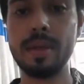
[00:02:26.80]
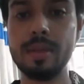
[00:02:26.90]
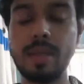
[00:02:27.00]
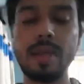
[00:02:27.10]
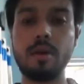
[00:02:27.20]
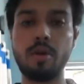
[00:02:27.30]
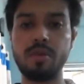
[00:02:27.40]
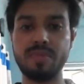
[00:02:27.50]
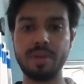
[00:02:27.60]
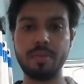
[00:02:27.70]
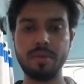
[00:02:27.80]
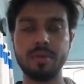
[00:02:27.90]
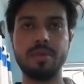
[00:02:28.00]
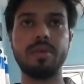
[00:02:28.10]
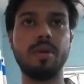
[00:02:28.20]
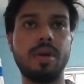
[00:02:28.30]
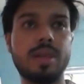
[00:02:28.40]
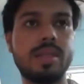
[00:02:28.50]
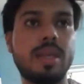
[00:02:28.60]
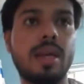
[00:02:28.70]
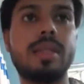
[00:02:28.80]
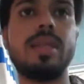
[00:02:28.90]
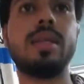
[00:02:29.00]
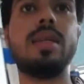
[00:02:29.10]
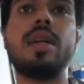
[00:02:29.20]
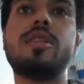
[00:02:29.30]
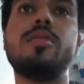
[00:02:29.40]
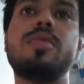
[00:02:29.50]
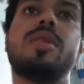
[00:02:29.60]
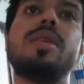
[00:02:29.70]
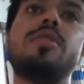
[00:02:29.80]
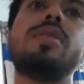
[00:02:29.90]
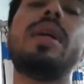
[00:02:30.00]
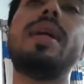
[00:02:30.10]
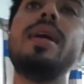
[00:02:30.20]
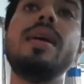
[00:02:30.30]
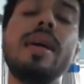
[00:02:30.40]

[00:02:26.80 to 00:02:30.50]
জানি না কখন ফিরবো কটা সিন আছে কি আসবে সে কিছু জানি না